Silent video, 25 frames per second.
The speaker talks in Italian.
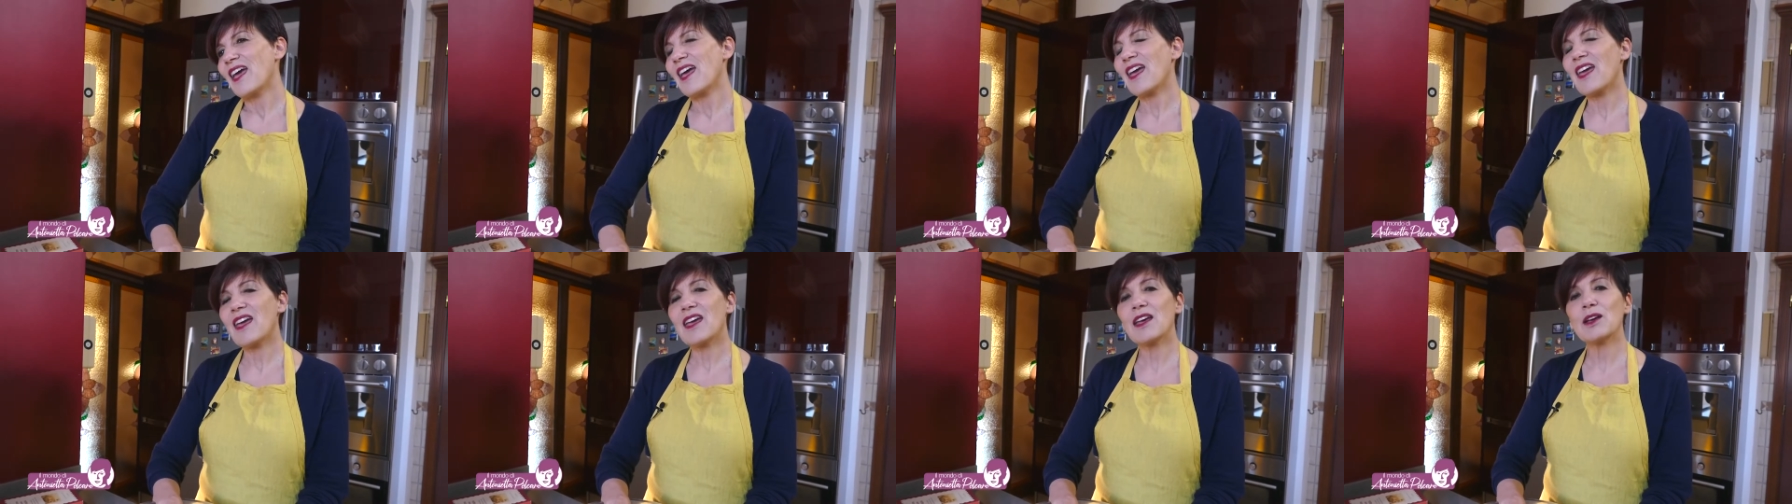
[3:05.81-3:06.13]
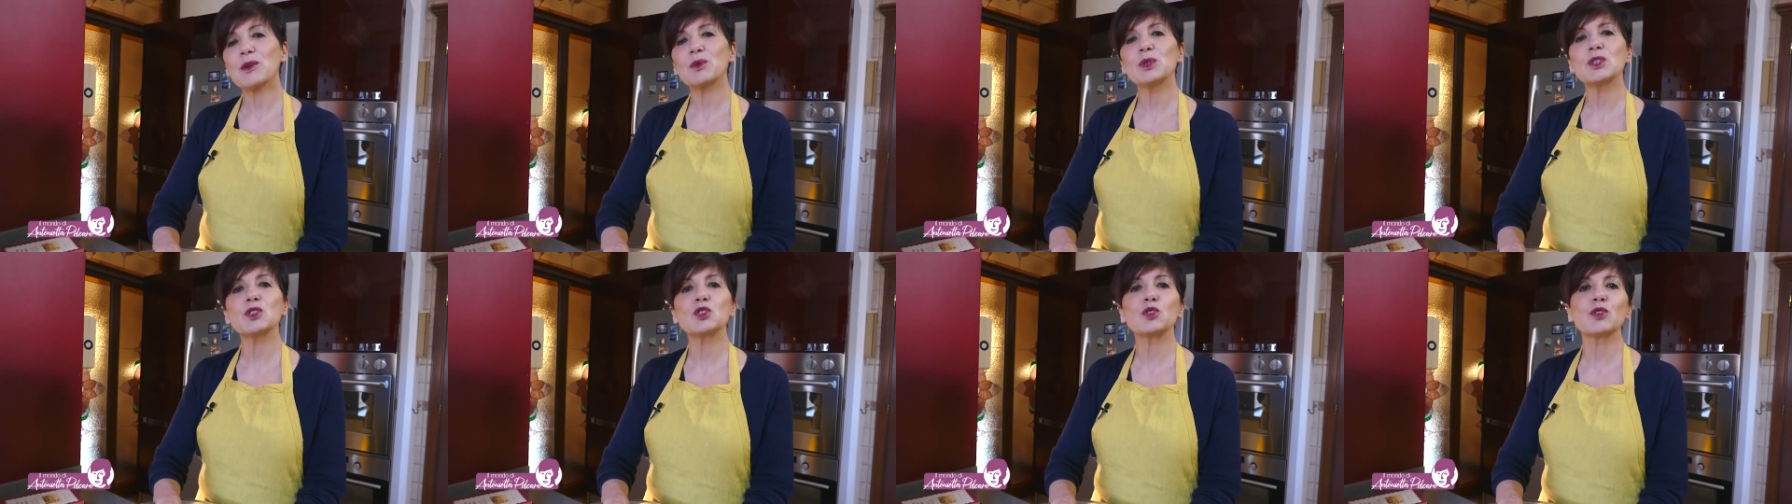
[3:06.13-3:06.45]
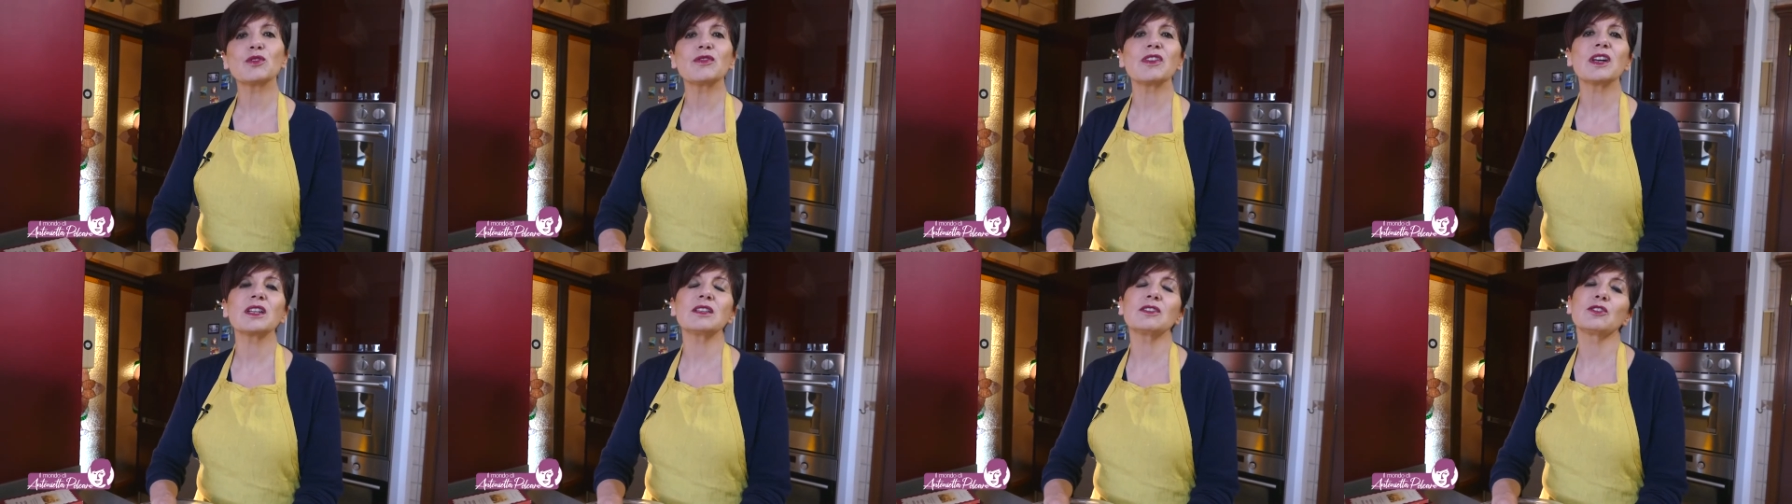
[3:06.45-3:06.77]
E
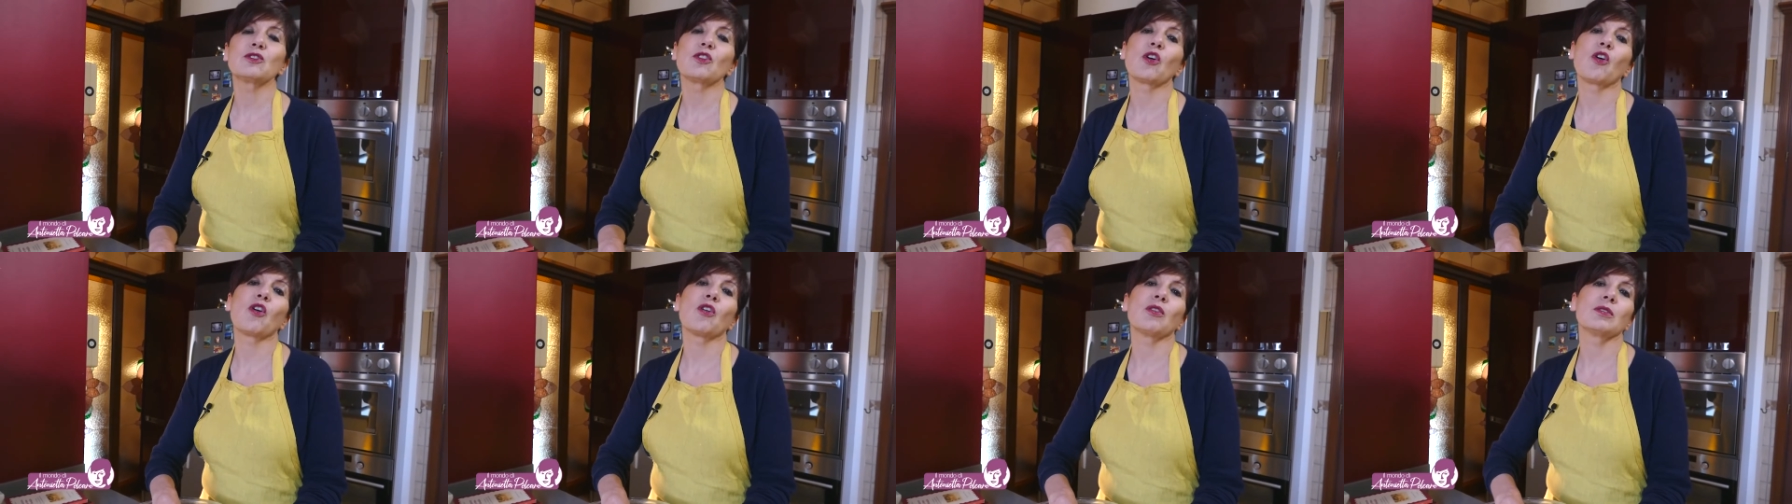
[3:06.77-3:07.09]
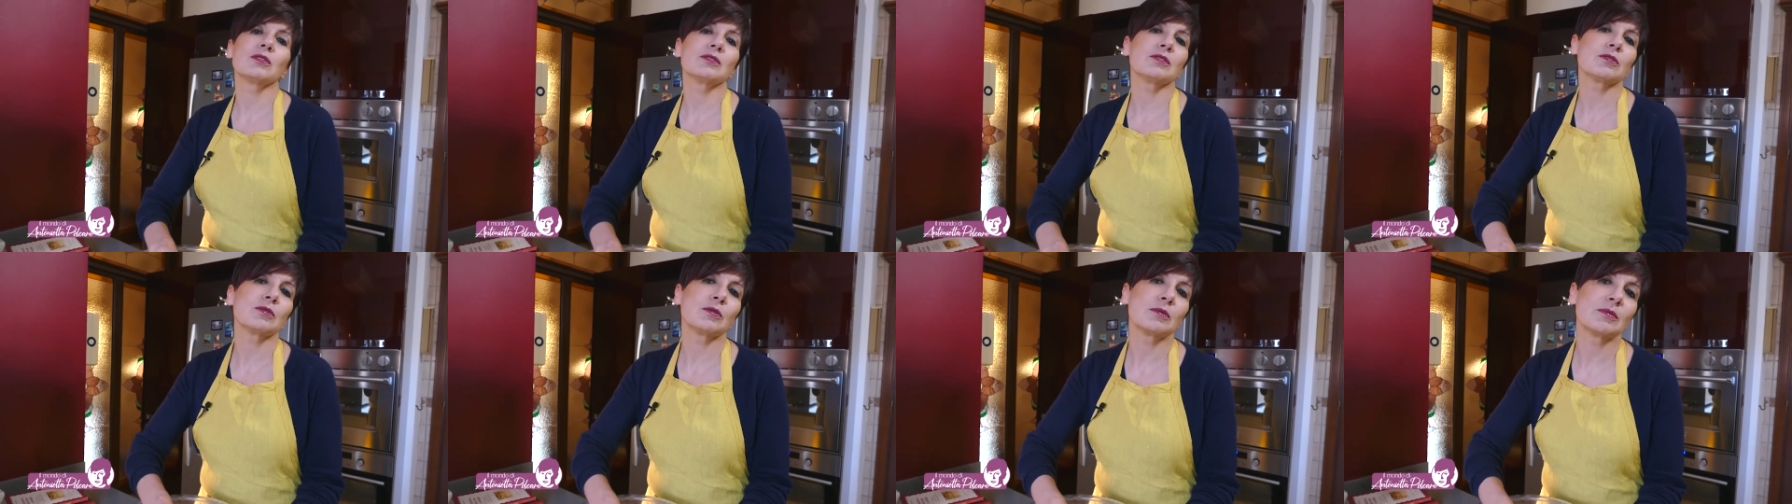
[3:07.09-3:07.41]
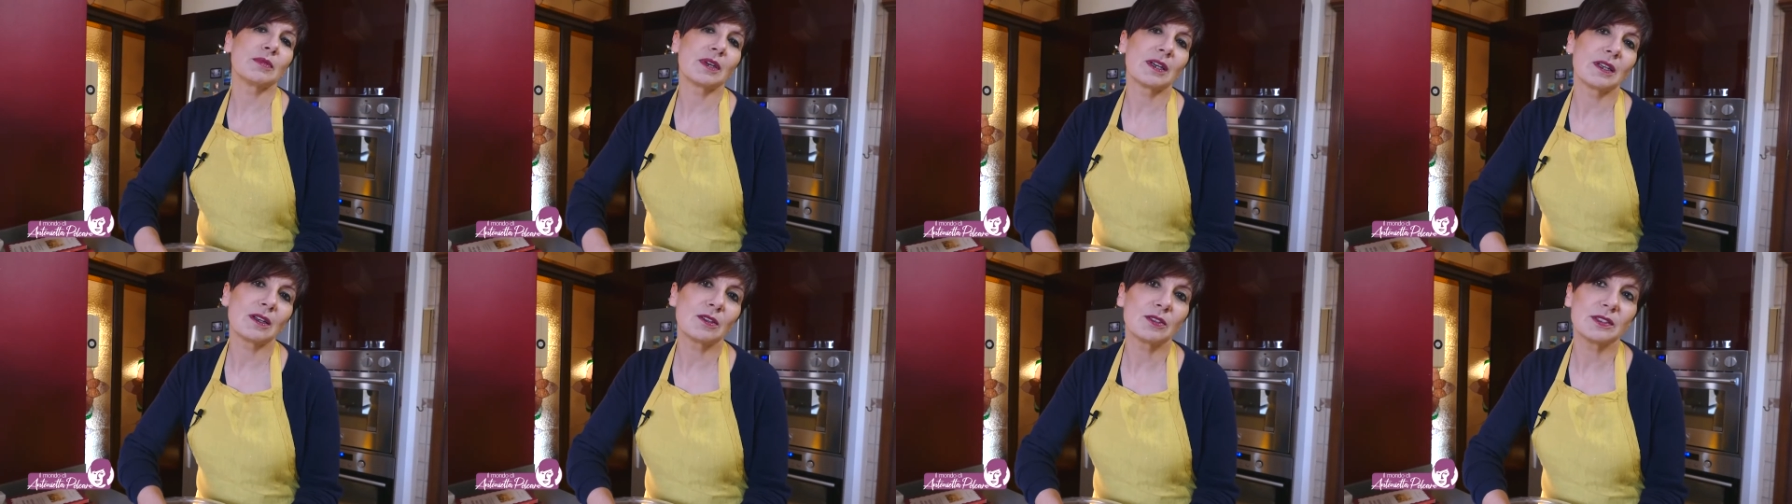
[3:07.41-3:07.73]
questo fatto, insomma,